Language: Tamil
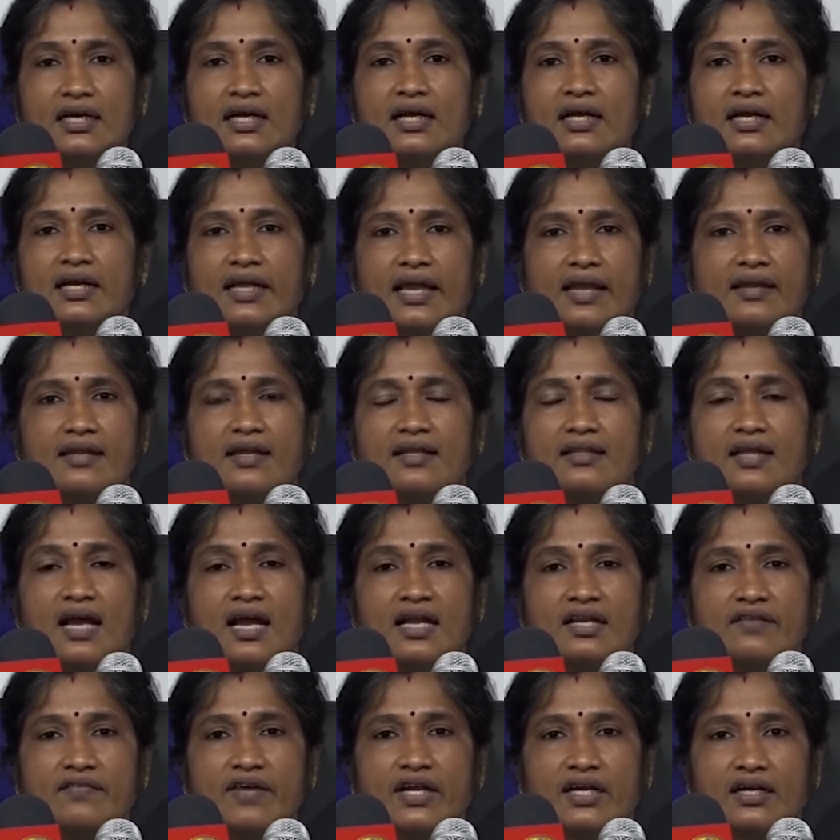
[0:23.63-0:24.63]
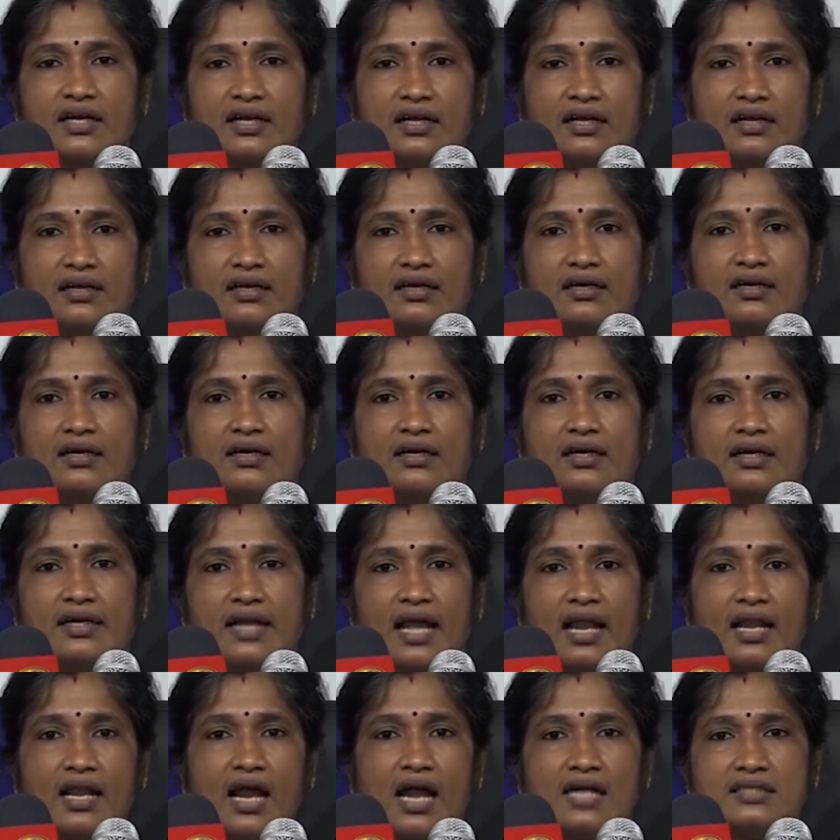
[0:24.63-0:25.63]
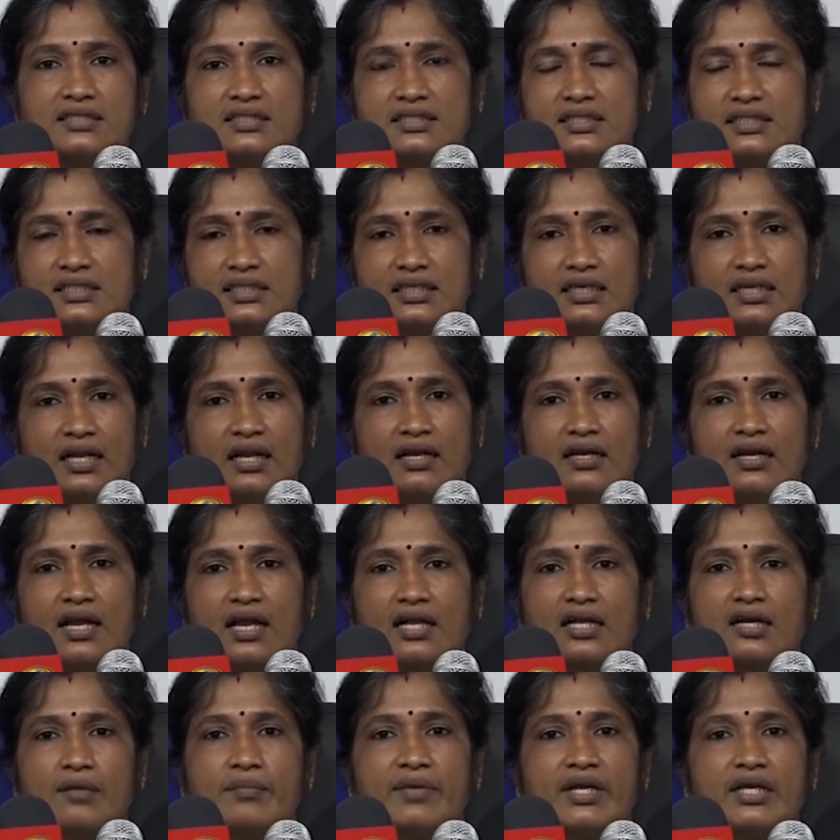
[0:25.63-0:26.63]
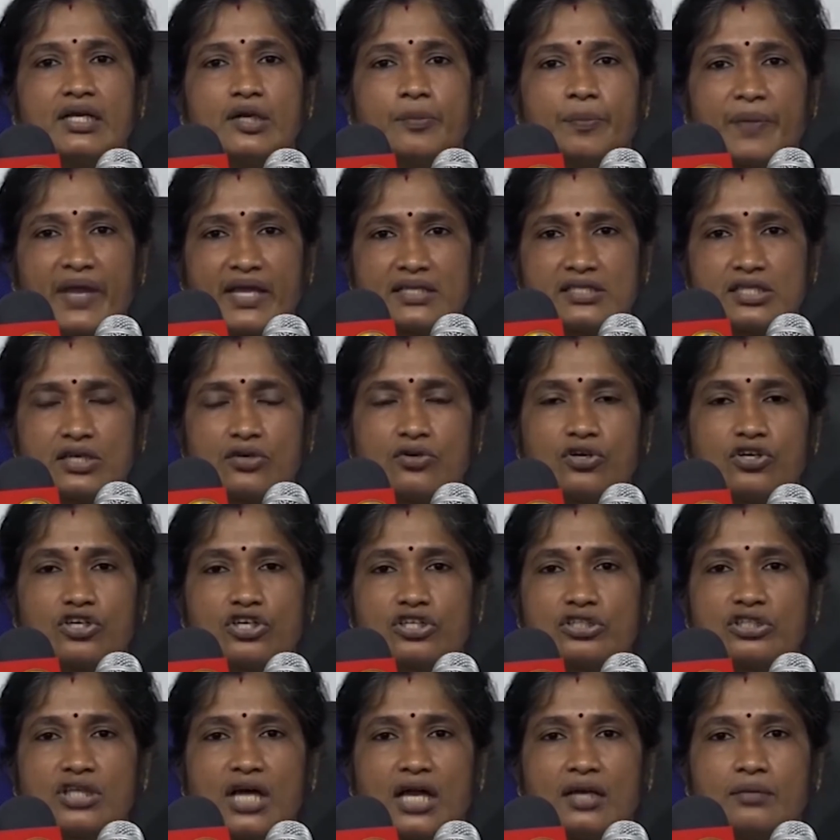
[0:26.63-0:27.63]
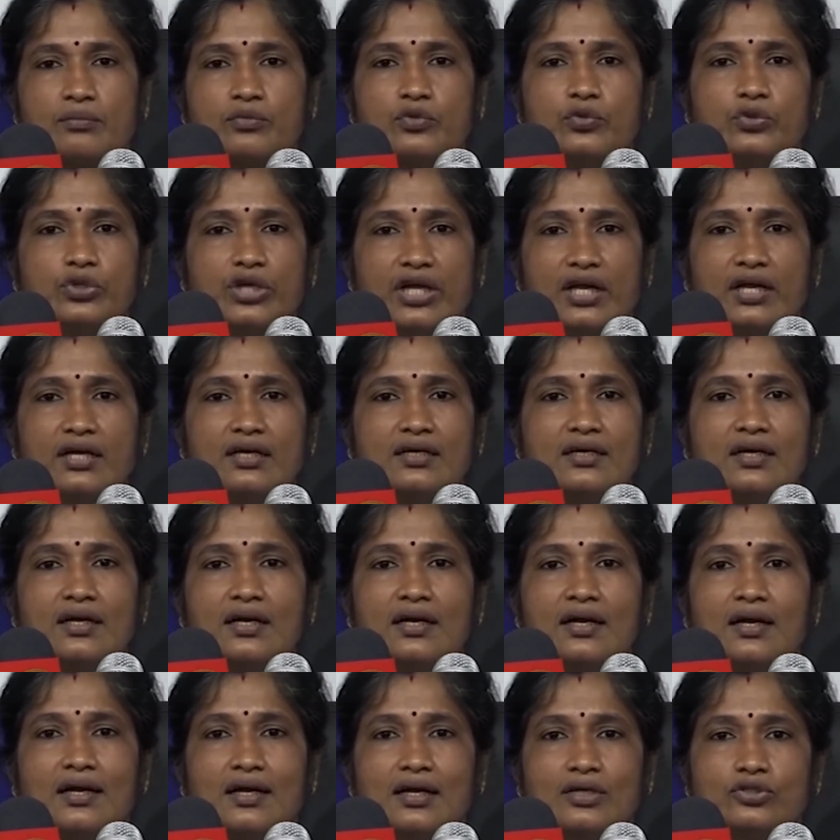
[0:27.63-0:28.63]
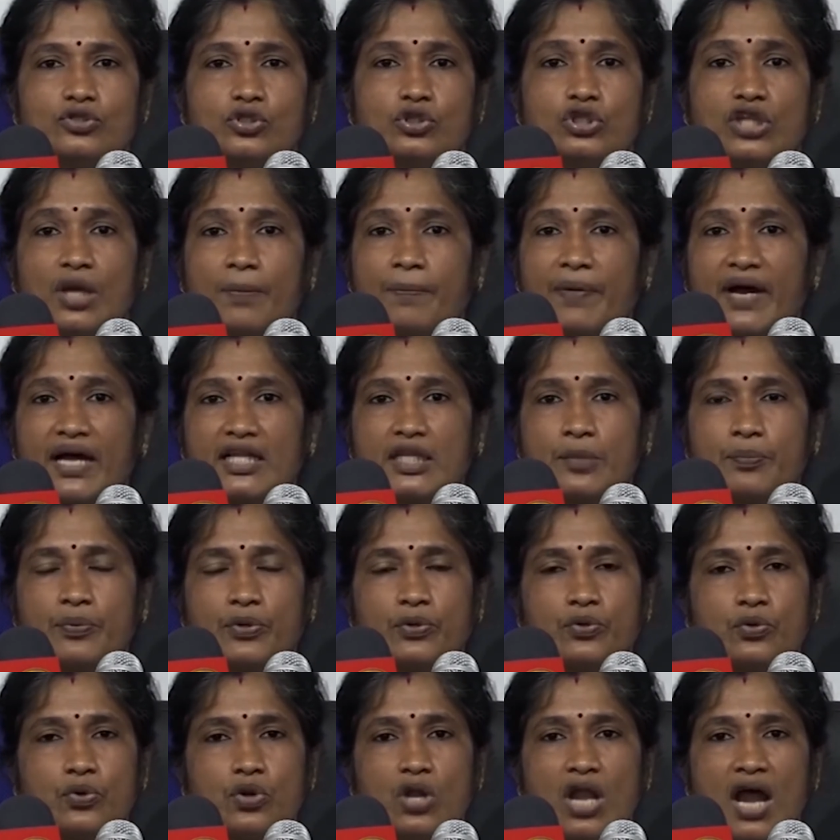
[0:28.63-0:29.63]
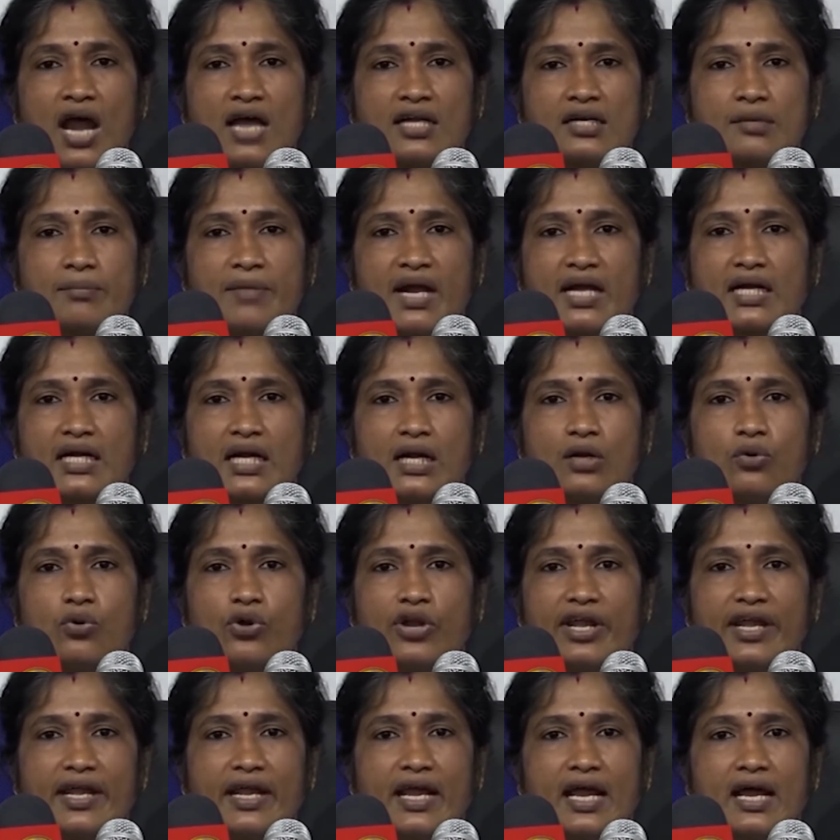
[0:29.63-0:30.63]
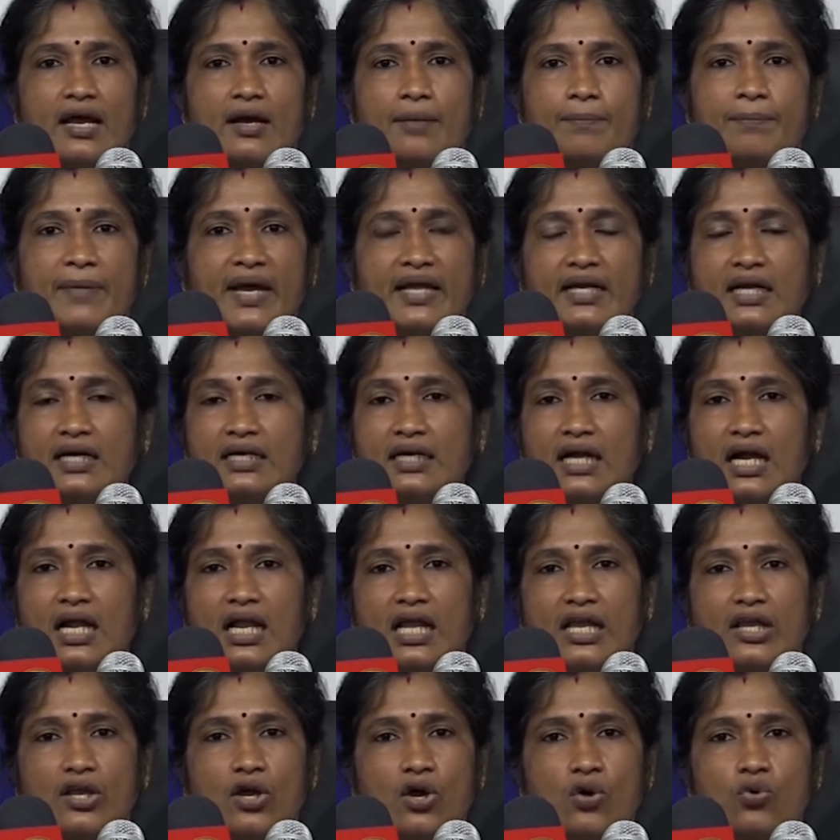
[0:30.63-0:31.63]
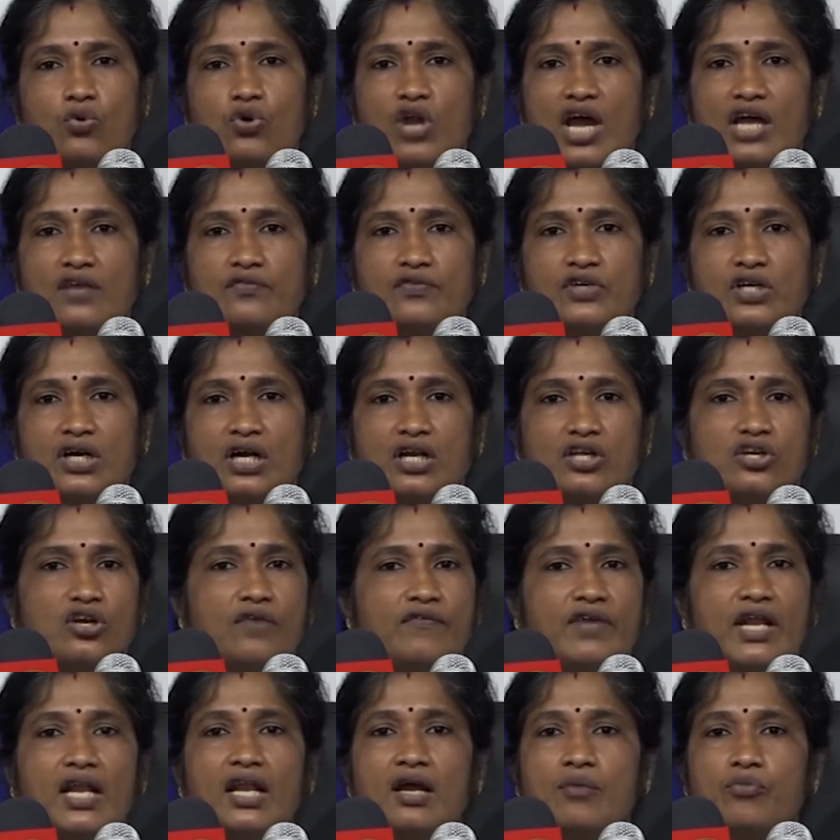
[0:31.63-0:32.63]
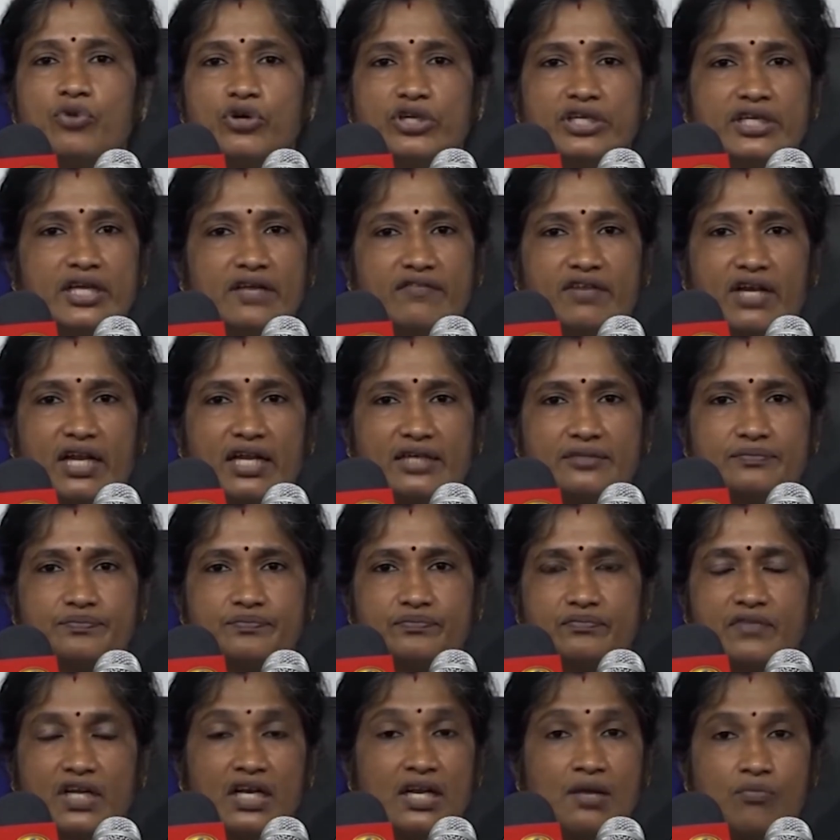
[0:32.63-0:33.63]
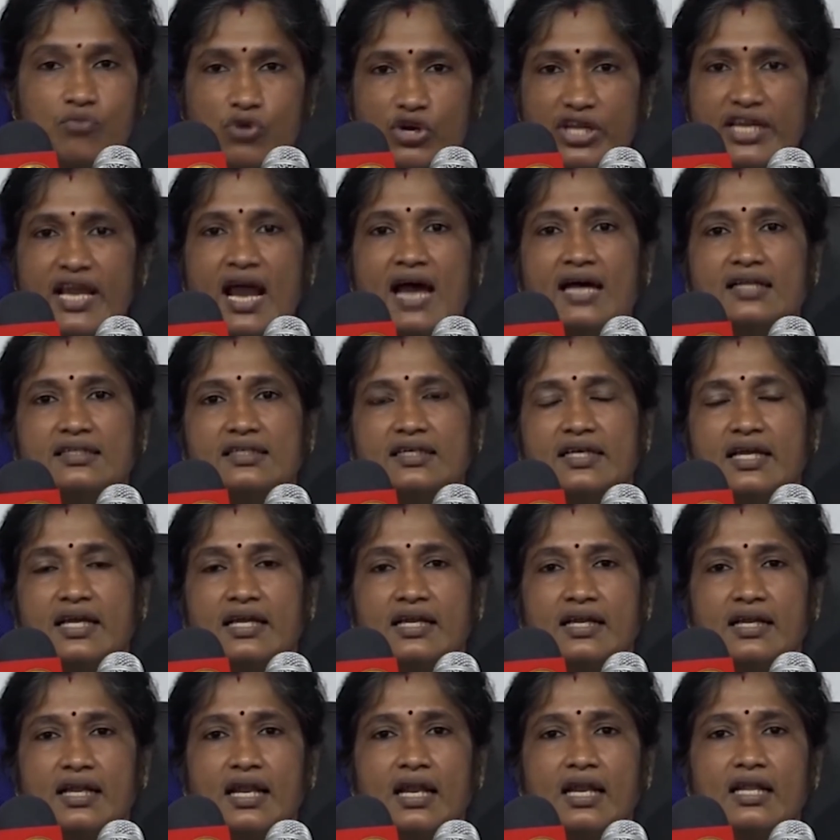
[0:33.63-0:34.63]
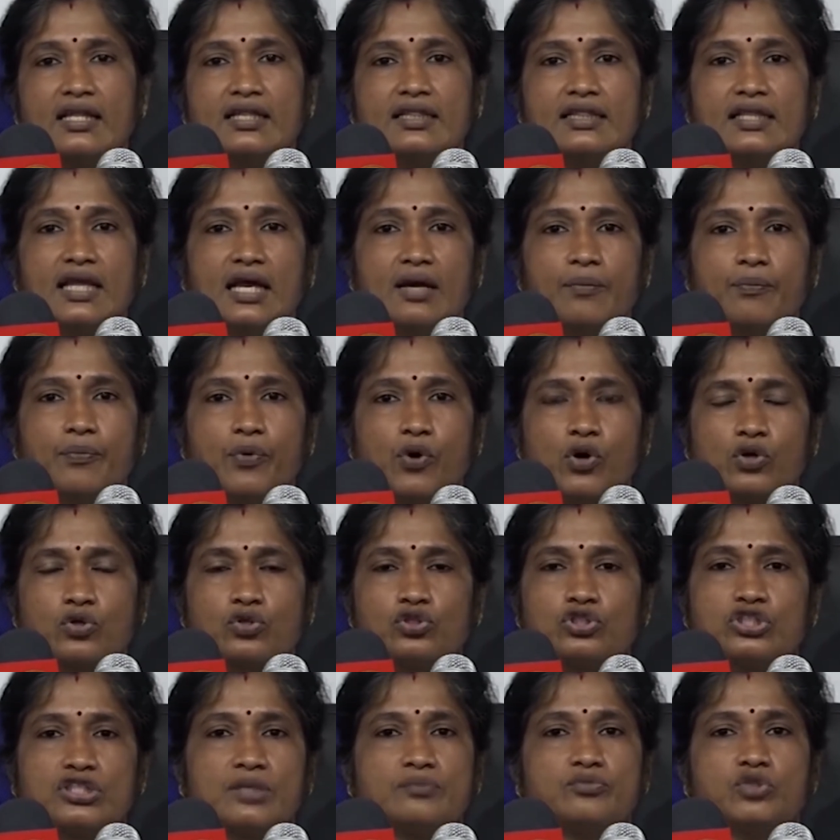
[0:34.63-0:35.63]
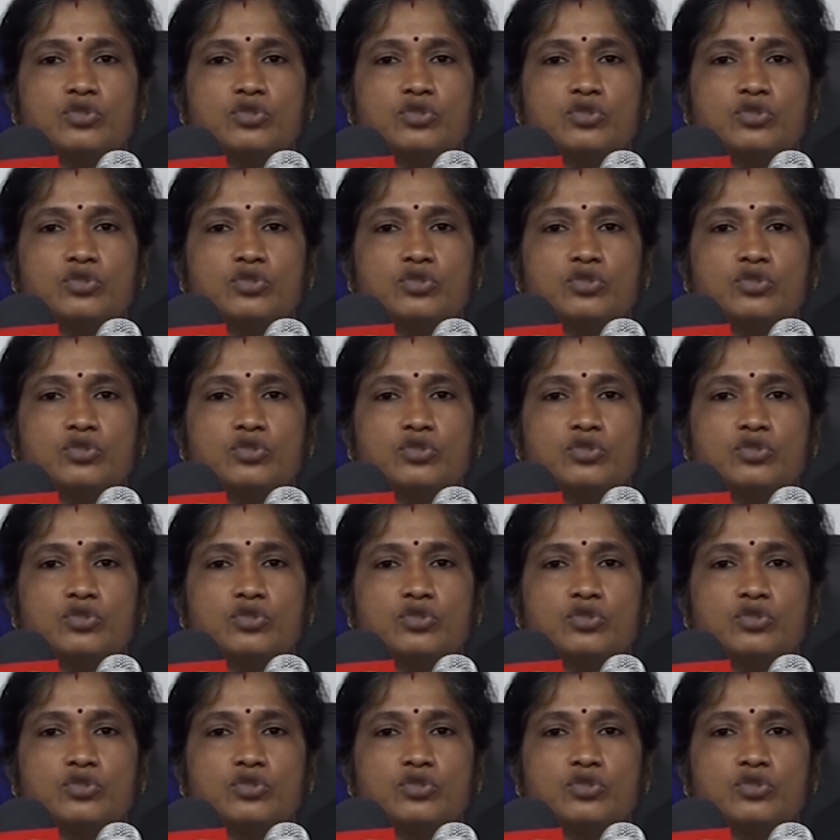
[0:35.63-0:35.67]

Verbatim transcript: யாழில் நேற்று இடம்பெற்ற ஊடகவியலாளர் சந்திப்பின் போதே அவர் இவ்வாறு தெரிவித்துள்ளார் மேலும் தமிழ் அரசியல் கைதிகள் விடுதலை செய்யப்பட வேண்டுமென்றும் விடுதலை புலிகளின் முக்கிய தளபதியான விநாயகமூர்த்தி முரளிதரன்